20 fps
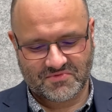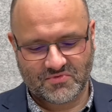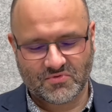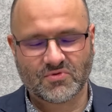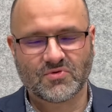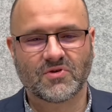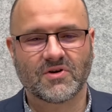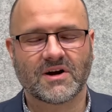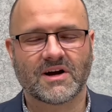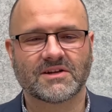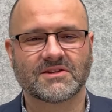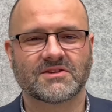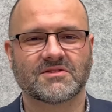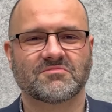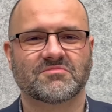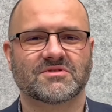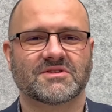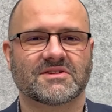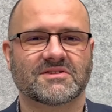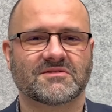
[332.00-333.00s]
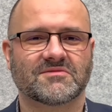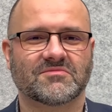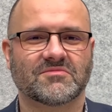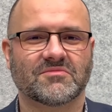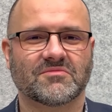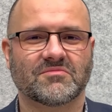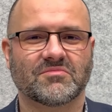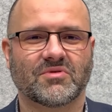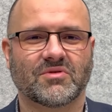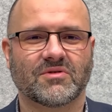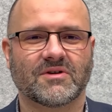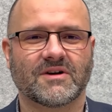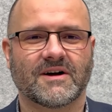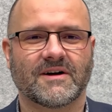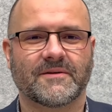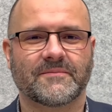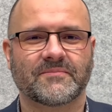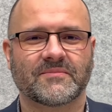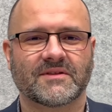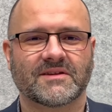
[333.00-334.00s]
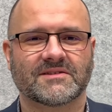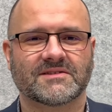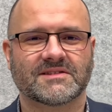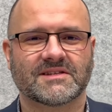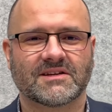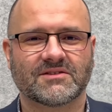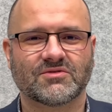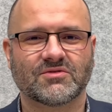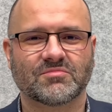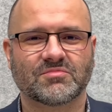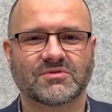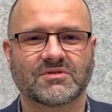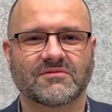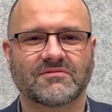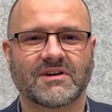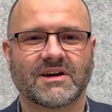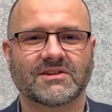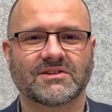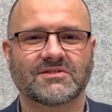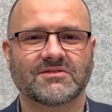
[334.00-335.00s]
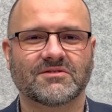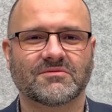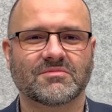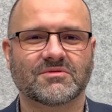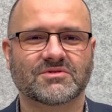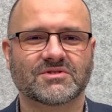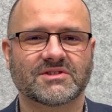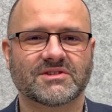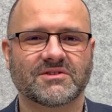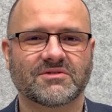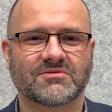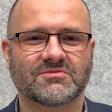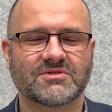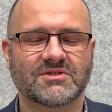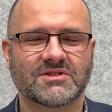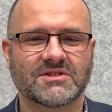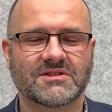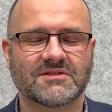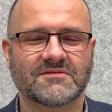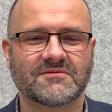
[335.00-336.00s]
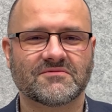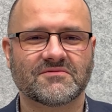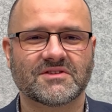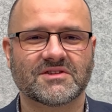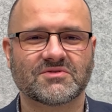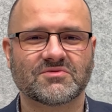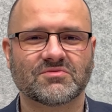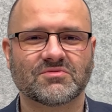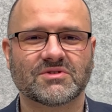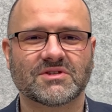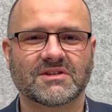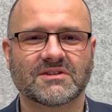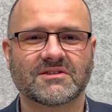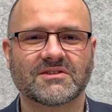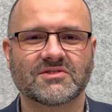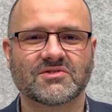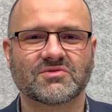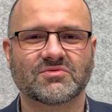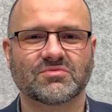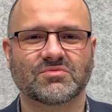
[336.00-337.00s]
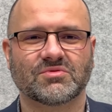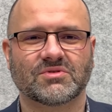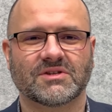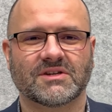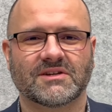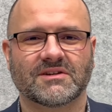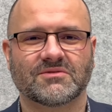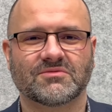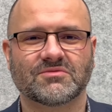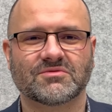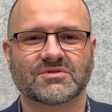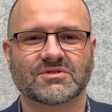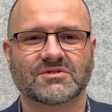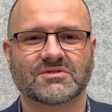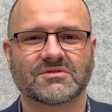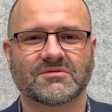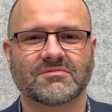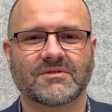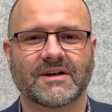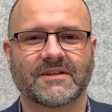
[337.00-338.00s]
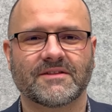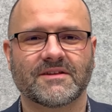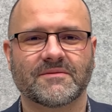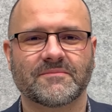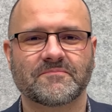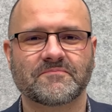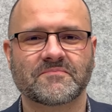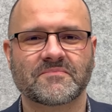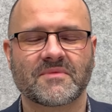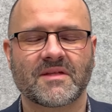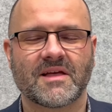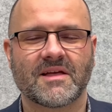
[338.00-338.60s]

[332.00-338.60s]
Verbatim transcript: ukochani przez Boga, zaadoptowani do Bożej rodziny w Jezusie Chrystusie ukrzyżowanym,